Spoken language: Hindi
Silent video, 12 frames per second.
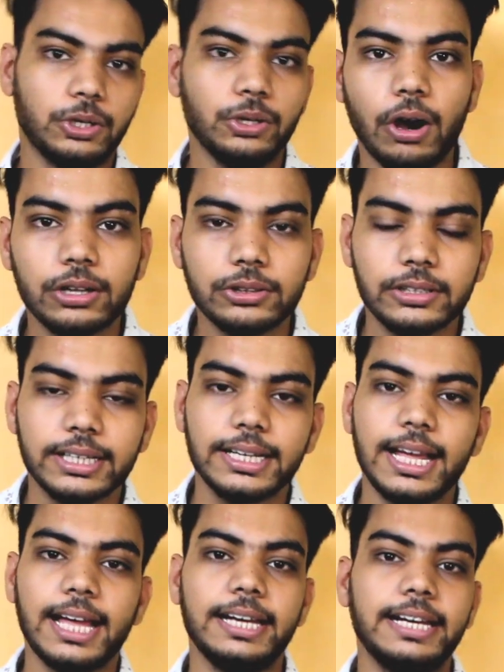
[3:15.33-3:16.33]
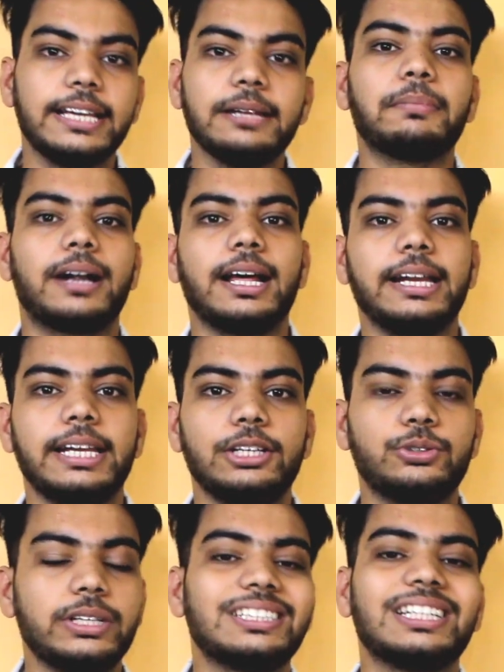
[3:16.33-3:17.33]
डॉग तो रखना है लेकिन बड़ा नहीं
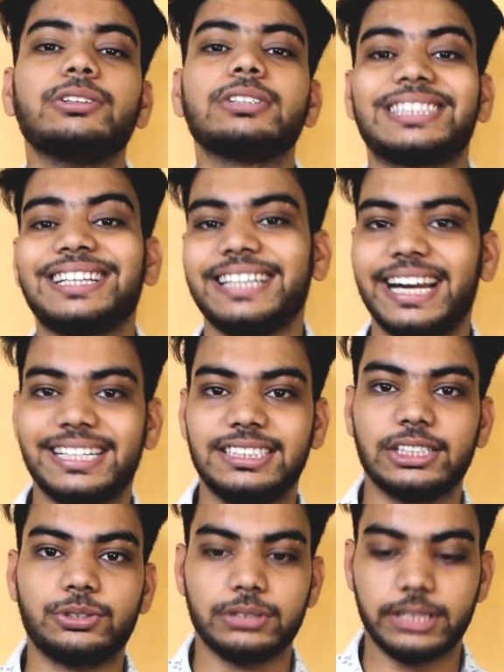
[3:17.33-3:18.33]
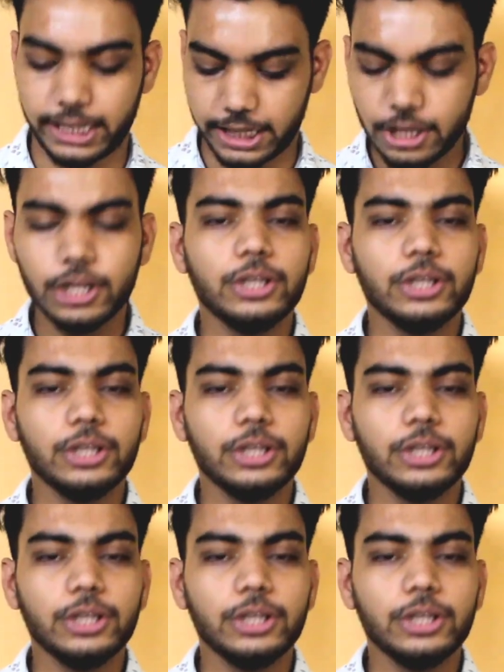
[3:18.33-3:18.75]
जो इजीली उनके साथ एडजस्ट हो सके